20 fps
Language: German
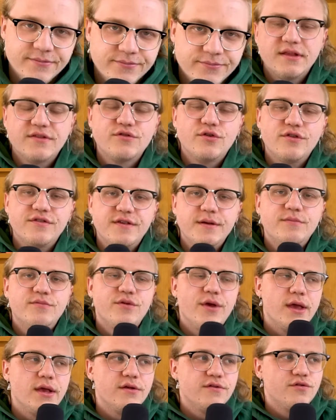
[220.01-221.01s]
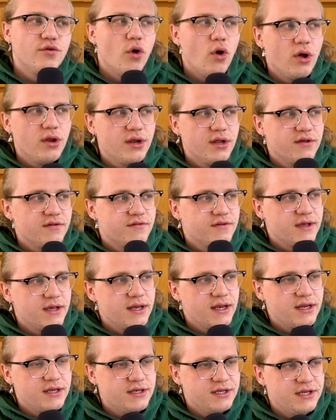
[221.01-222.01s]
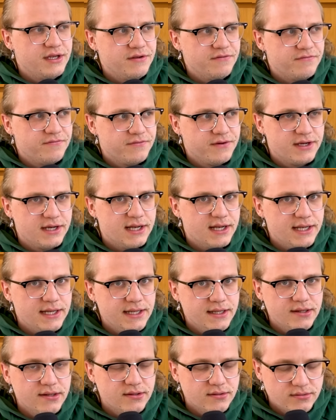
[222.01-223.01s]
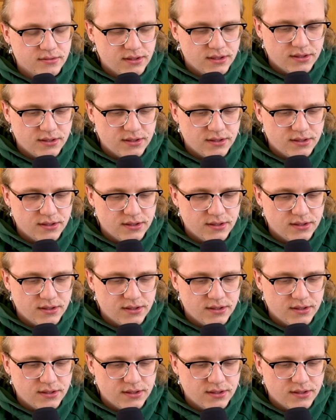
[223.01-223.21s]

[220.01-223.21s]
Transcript: Das Konzept zu Henkes Corner ist relativ clear.